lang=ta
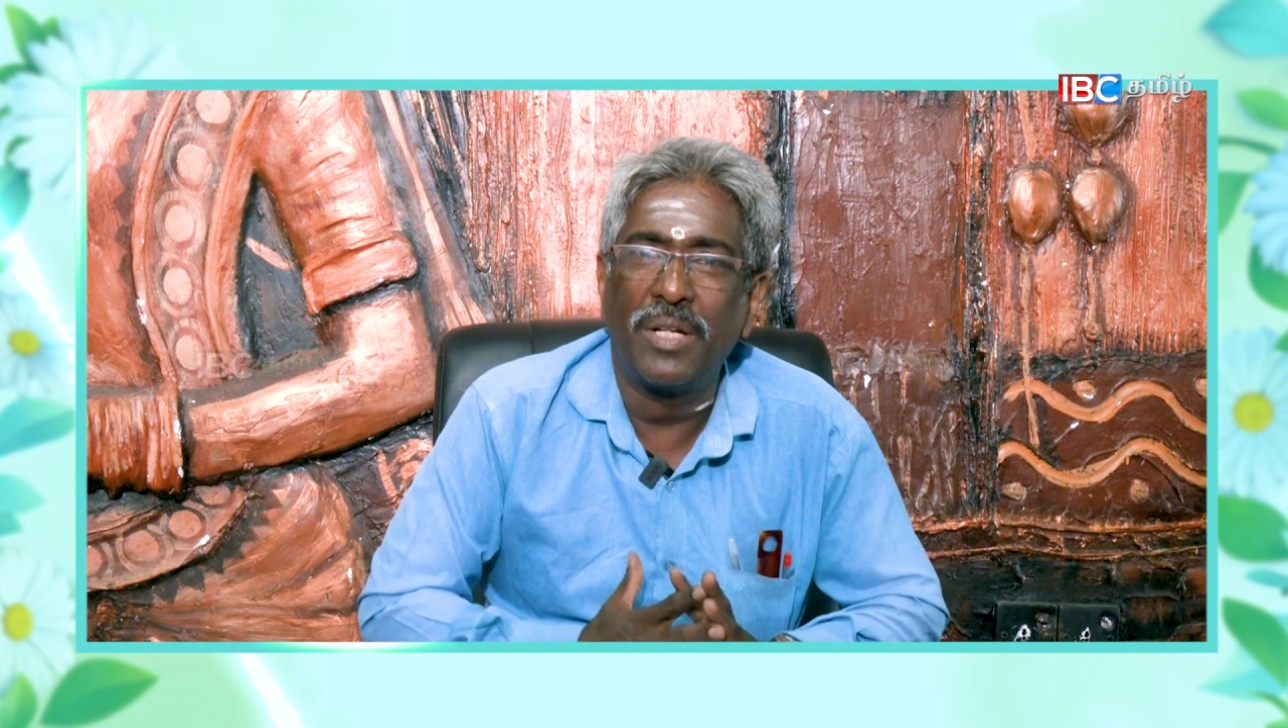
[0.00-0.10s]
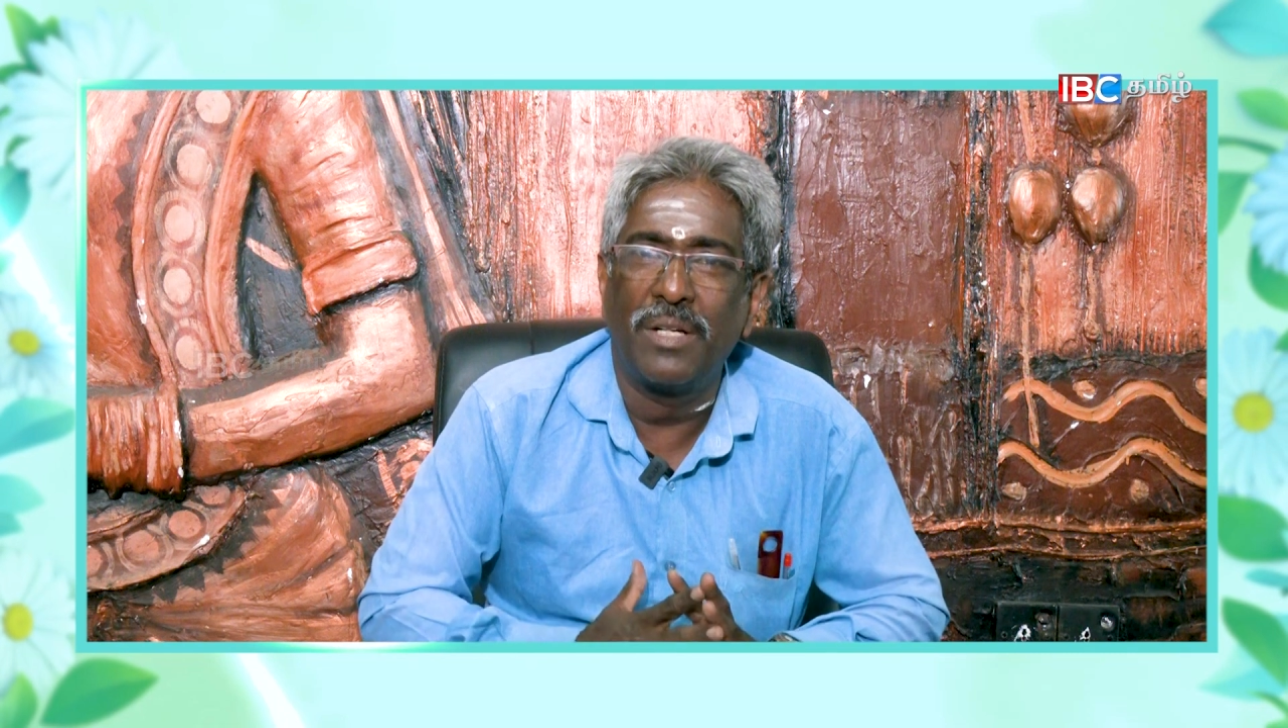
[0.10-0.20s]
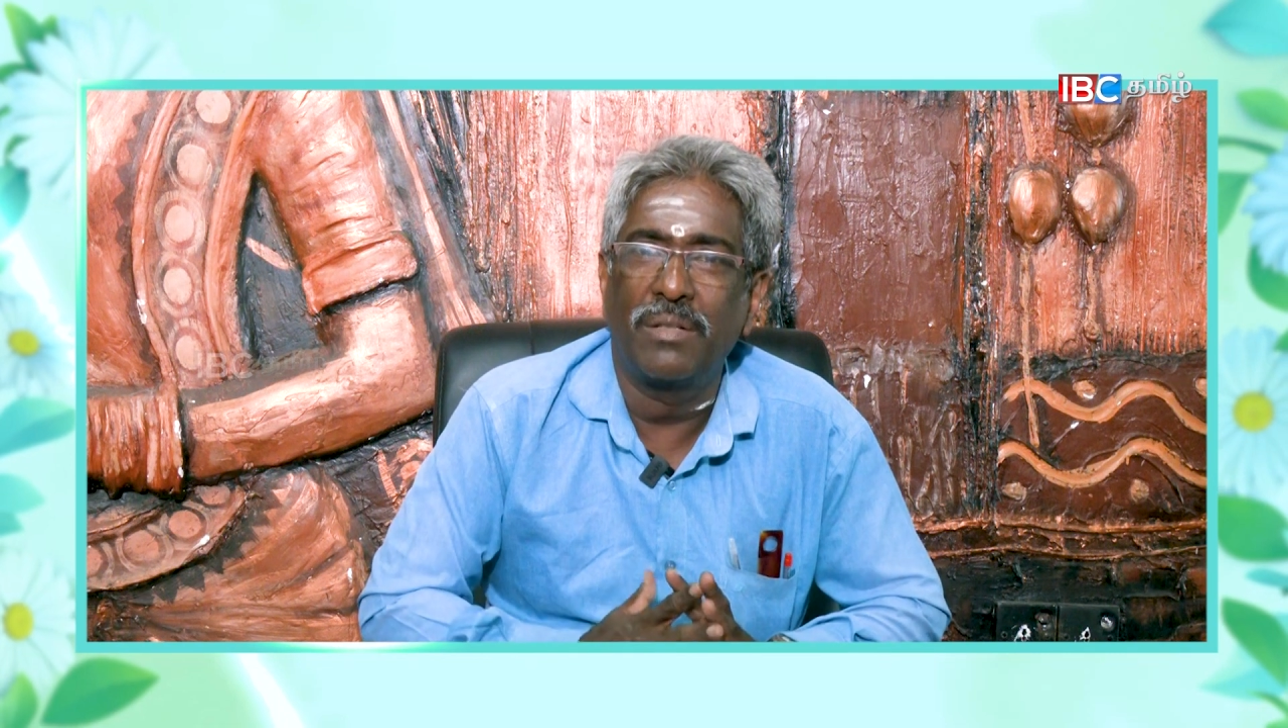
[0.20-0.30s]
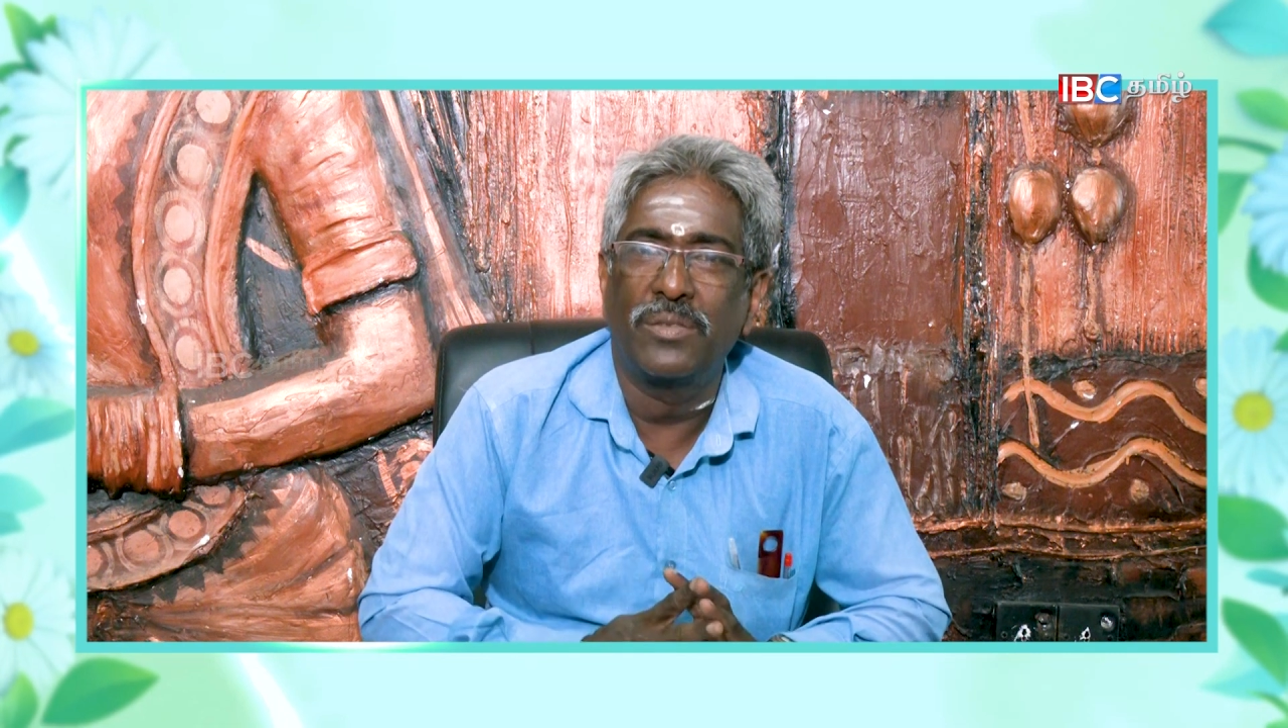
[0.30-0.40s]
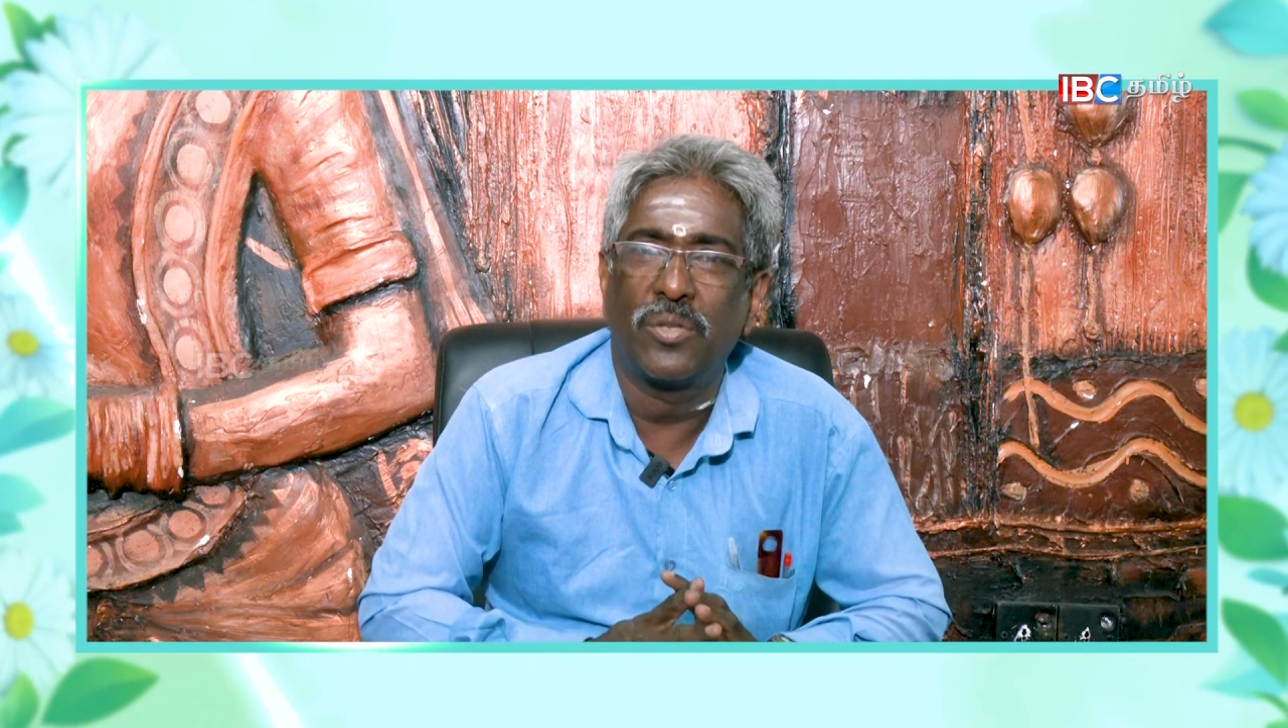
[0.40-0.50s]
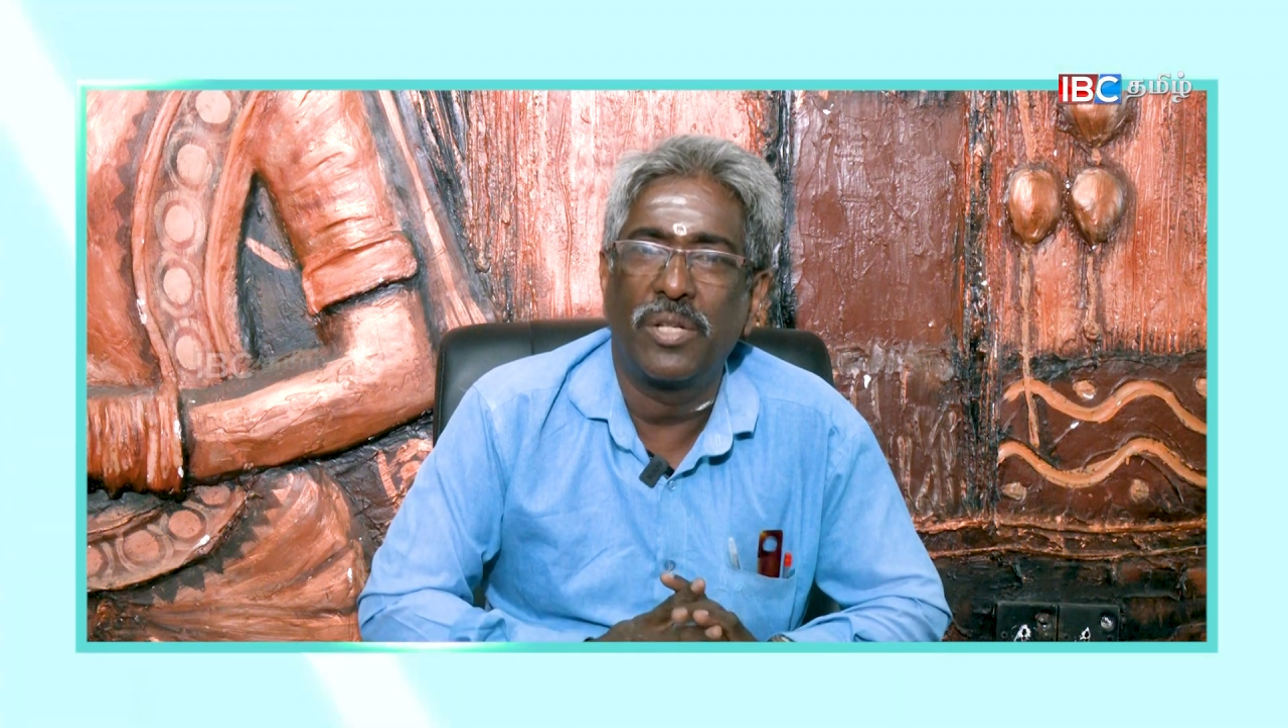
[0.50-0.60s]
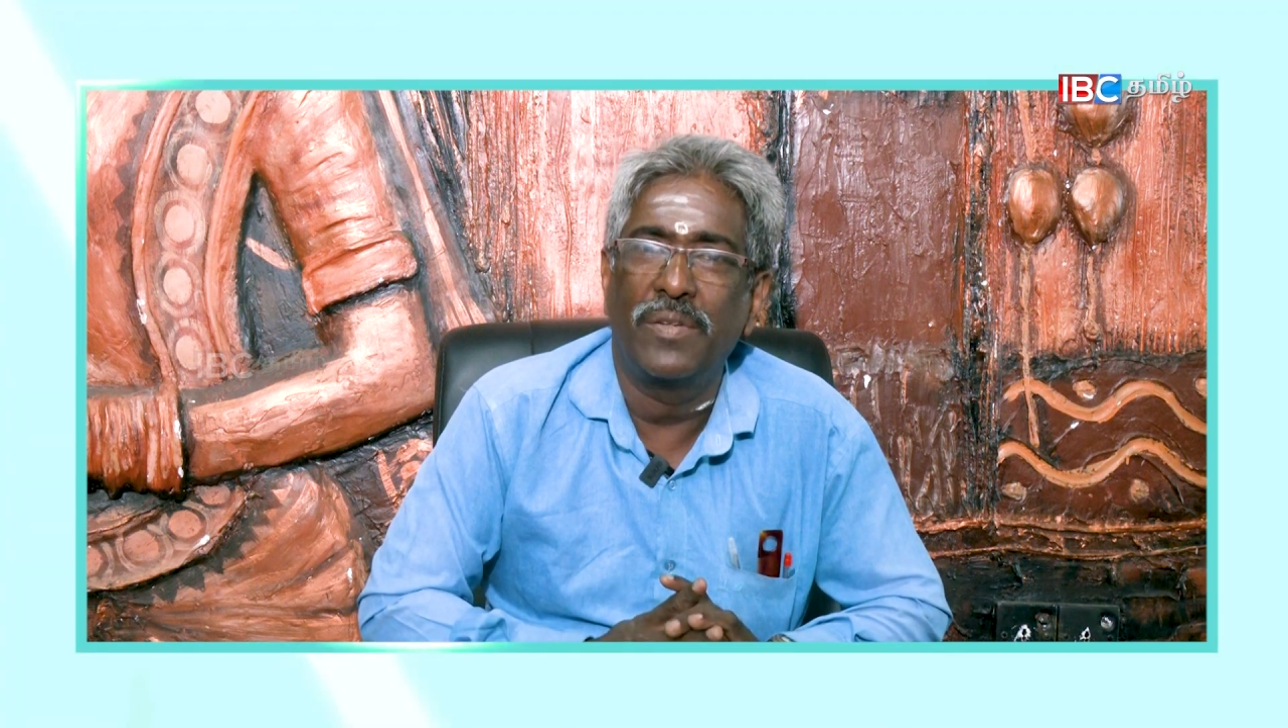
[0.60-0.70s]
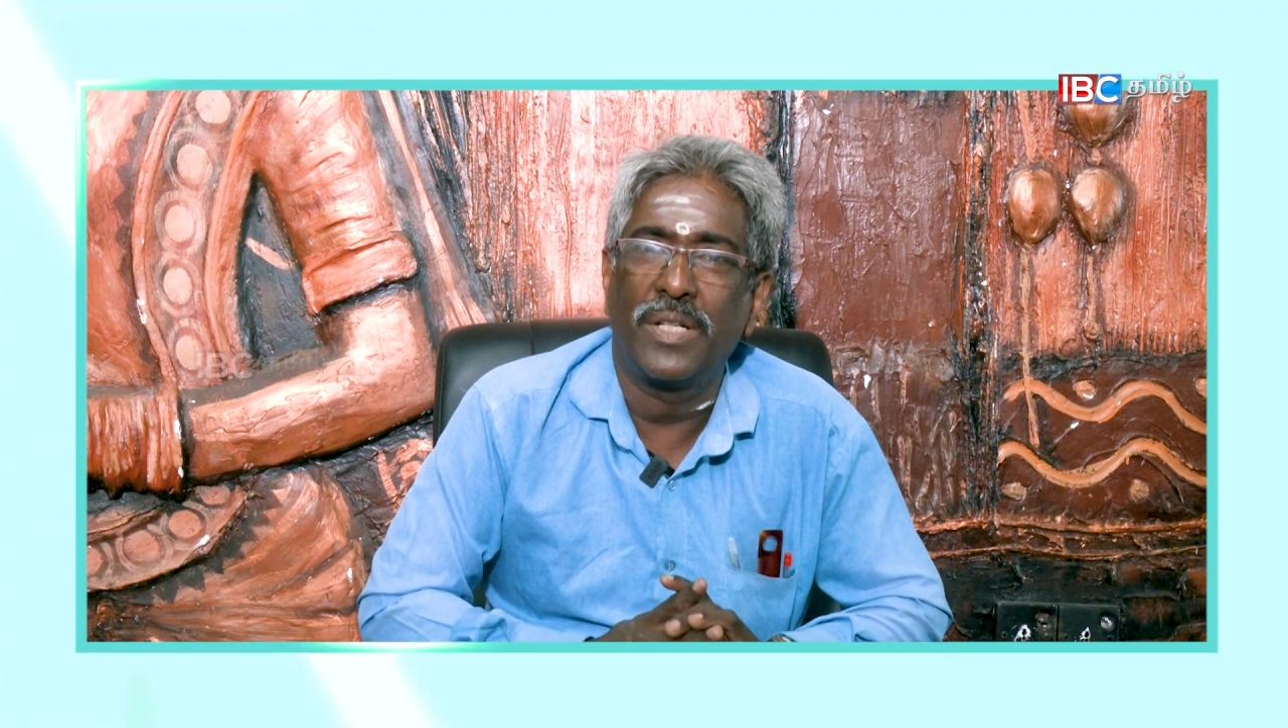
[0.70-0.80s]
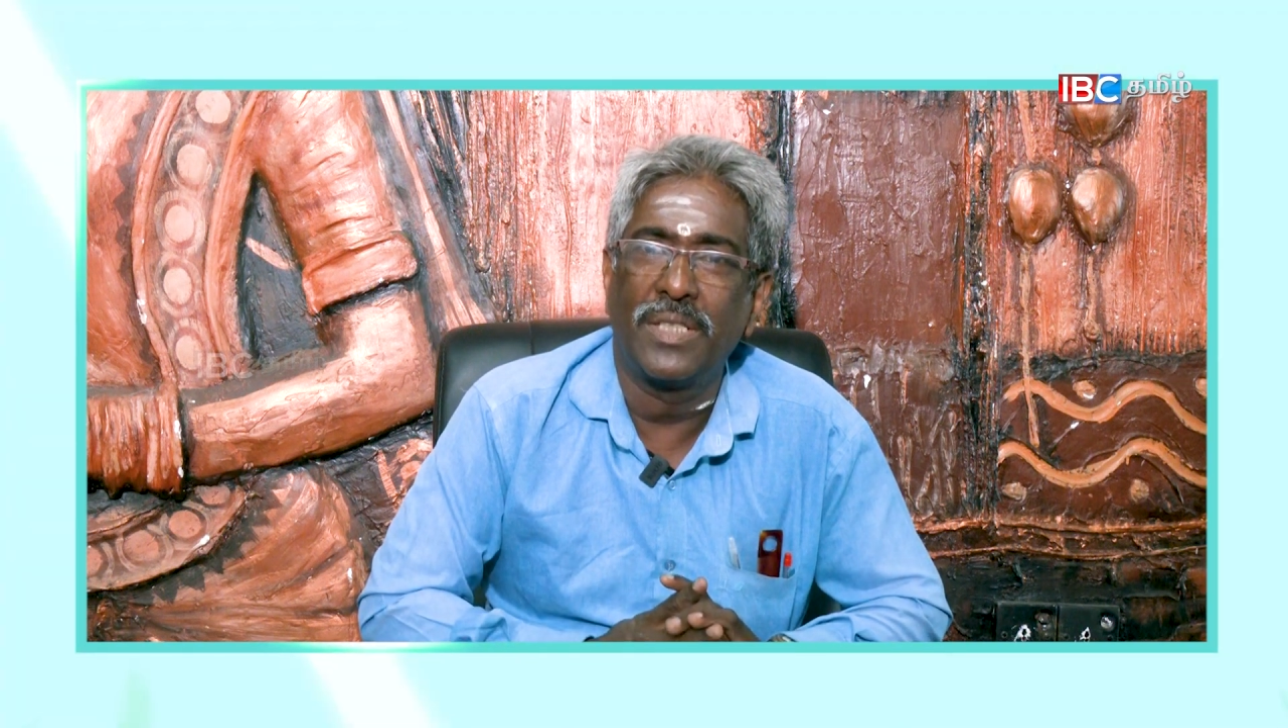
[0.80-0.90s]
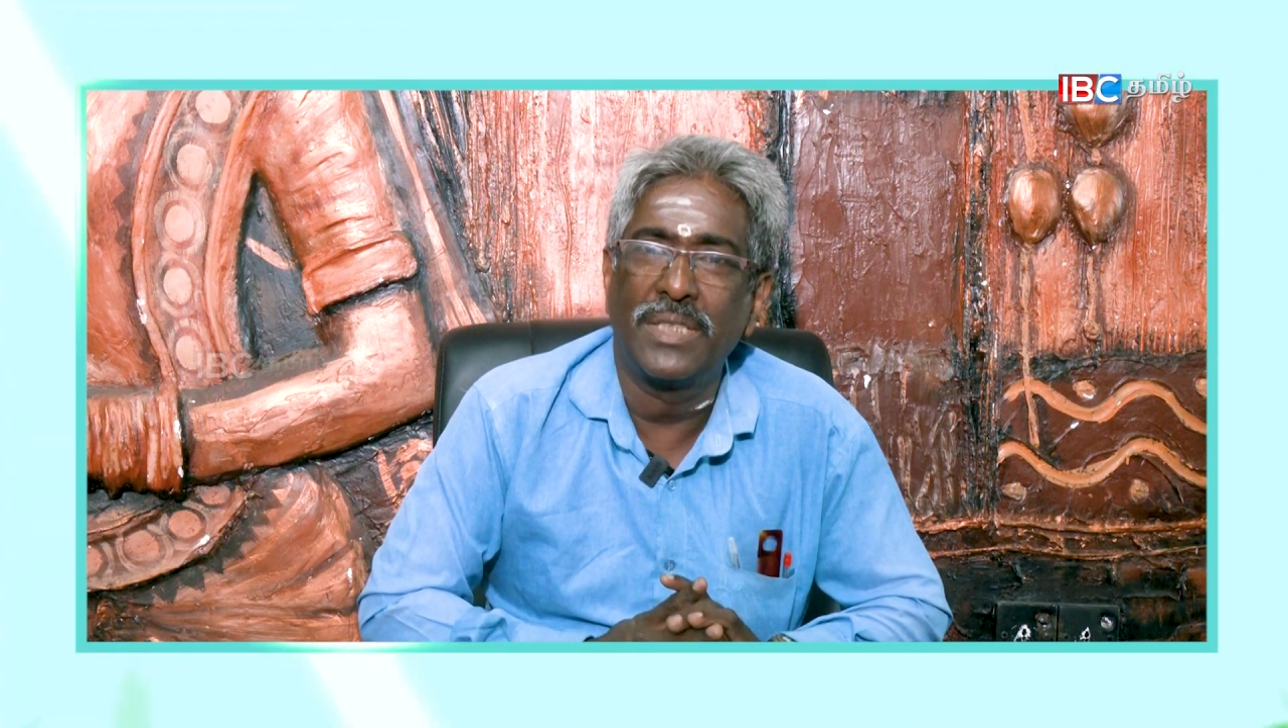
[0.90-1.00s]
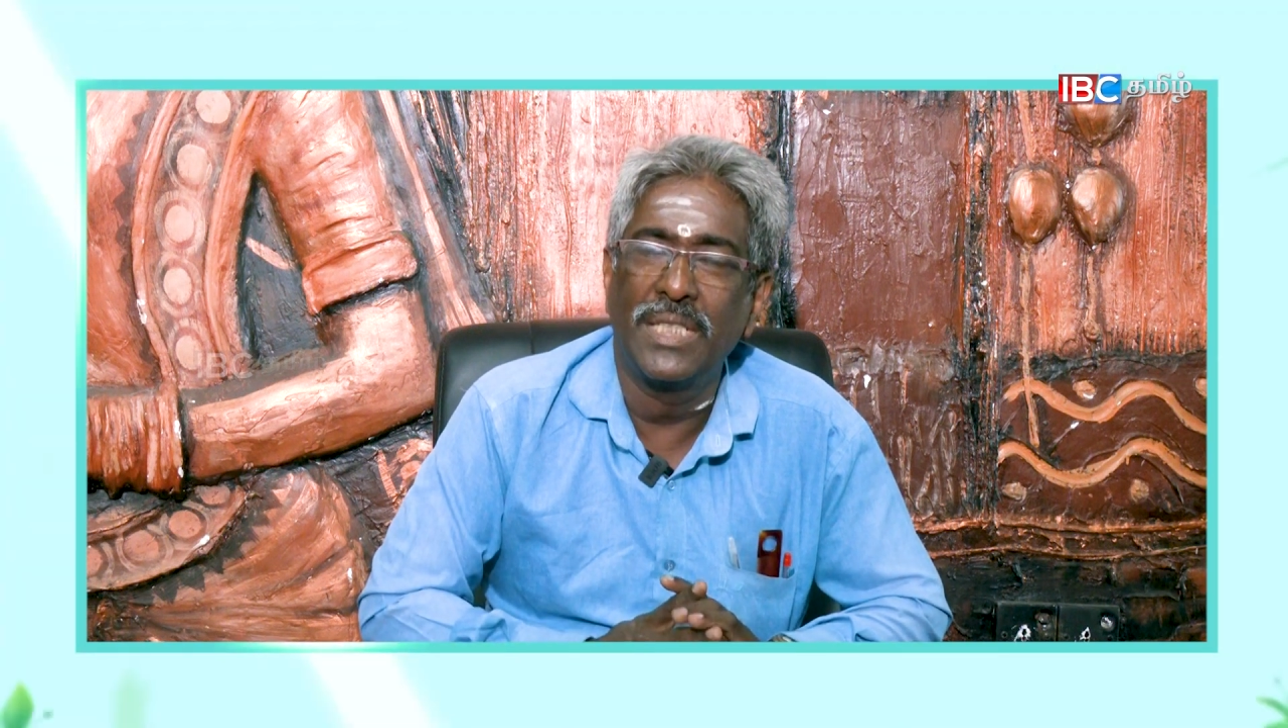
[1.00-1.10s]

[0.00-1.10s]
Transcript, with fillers: என்று சொல்லிவிட்டு